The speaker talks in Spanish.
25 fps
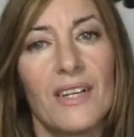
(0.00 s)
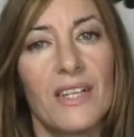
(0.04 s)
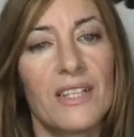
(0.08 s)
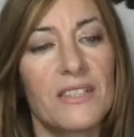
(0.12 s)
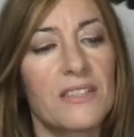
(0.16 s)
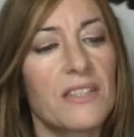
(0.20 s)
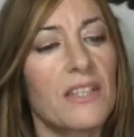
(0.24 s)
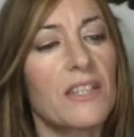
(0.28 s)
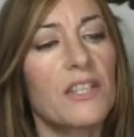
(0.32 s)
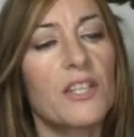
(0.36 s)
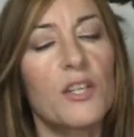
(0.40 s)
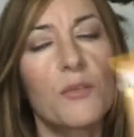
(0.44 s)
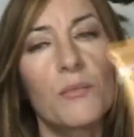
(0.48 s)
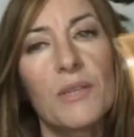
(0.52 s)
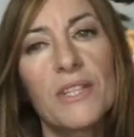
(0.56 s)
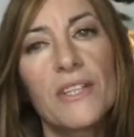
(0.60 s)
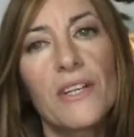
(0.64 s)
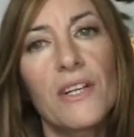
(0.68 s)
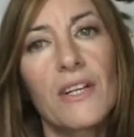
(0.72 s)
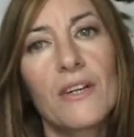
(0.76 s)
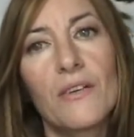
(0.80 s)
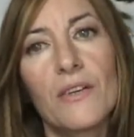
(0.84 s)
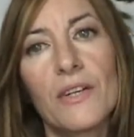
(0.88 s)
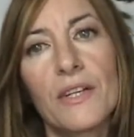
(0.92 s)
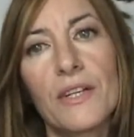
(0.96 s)
Esta
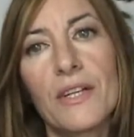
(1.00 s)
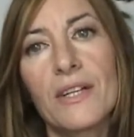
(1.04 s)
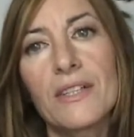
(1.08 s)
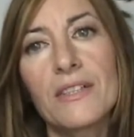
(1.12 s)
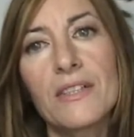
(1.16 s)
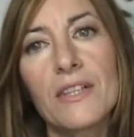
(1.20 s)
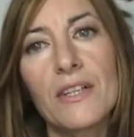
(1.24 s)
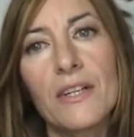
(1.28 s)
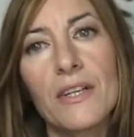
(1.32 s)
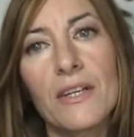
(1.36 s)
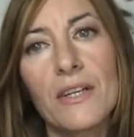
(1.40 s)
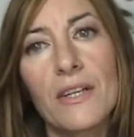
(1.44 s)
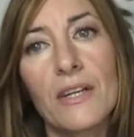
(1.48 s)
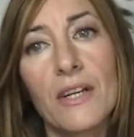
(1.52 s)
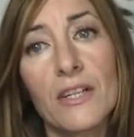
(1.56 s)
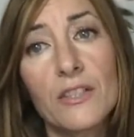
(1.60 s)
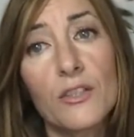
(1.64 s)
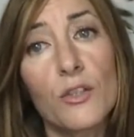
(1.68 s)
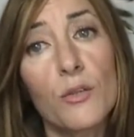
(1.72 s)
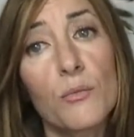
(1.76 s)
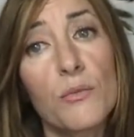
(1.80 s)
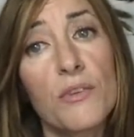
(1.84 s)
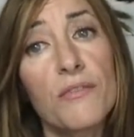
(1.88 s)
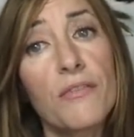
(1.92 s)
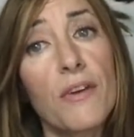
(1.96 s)
cremita la verdad es que ha
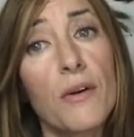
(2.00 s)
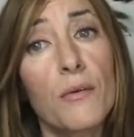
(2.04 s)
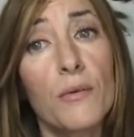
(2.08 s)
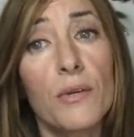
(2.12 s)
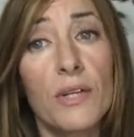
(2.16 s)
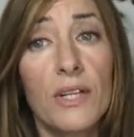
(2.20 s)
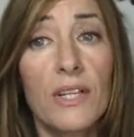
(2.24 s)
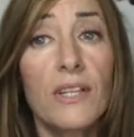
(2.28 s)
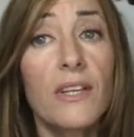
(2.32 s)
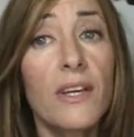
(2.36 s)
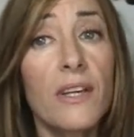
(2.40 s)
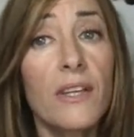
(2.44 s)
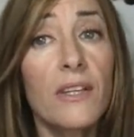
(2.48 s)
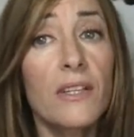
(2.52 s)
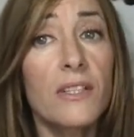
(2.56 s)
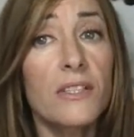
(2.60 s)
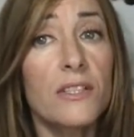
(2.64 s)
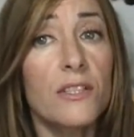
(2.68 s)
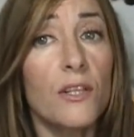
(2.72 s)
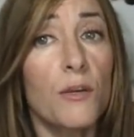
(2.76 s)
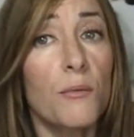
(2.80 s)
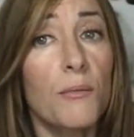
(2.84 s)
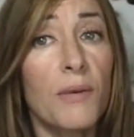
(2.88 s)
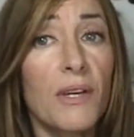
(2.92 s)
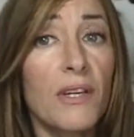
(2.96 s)
sido mi favorita de
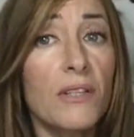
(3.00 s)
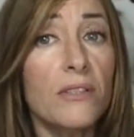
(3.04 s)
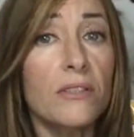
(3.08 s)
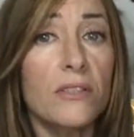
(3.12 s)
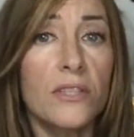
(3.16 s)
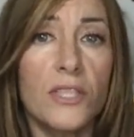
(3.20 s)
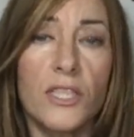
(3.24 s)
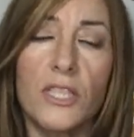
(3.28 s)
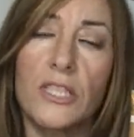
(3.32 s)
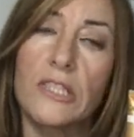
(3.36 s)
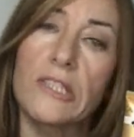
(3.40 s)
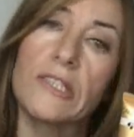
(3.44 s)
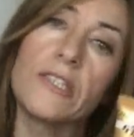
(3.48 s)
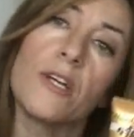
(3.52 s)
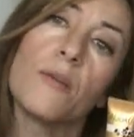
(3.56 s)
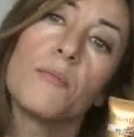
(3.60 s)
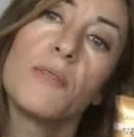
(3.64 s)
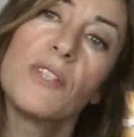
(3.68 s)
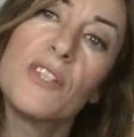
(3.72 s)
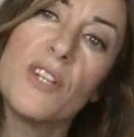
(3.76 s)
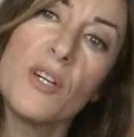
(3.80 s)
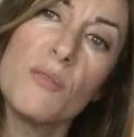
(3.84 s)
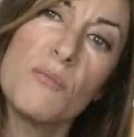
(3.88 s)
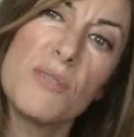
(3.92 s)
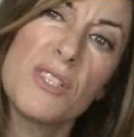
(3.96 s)
este mes y
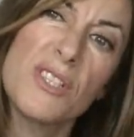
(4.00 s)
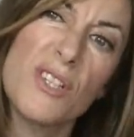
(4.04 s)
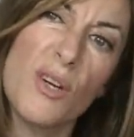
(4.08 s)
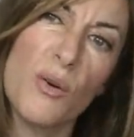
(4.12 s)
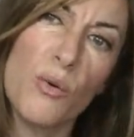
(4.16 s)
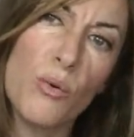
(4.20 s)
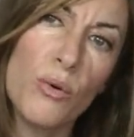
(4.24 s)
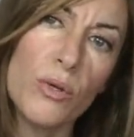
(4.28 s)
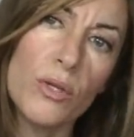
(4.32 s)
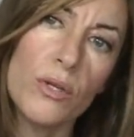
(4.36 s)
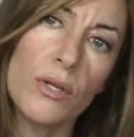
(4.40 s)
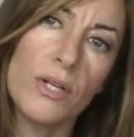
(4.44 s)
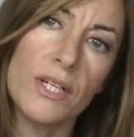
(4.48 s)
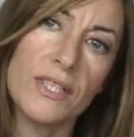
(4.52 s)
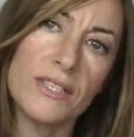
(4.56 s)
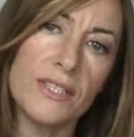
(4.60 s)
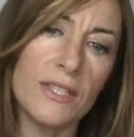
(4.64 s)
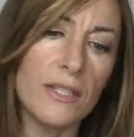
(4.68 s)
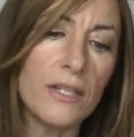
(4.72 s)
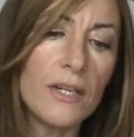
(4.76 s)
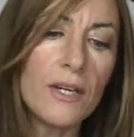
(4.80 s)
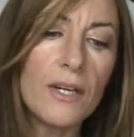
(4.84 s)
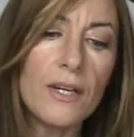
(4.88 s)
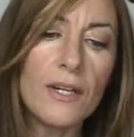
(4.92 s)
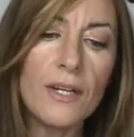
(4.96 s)
también del mes de julio
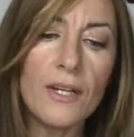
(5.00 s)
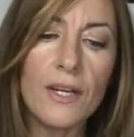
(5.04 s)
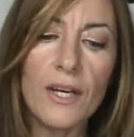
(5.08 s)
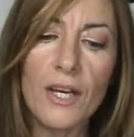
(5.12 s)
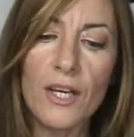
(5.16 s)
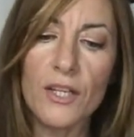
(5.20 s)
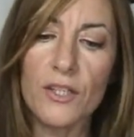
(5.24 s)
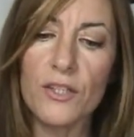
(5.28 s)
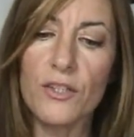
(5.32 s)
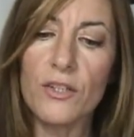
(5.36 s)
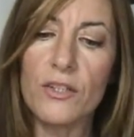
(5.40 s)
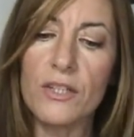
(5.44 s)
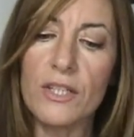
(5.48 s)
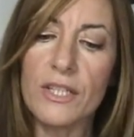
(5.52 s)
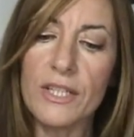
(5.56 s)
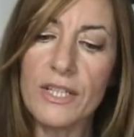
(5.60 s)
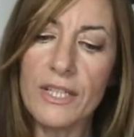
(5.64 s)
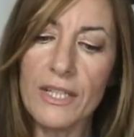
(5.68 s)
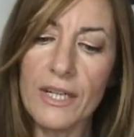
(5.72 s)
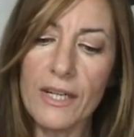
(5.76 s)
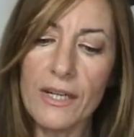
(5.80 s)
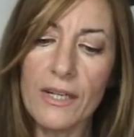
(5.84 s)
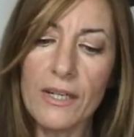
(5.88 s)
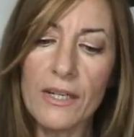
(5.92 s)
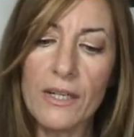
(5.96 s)
casi, yo
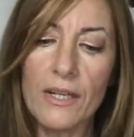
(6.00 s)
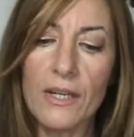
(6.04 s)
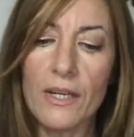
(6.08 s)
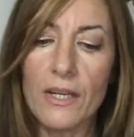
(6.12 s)
diría.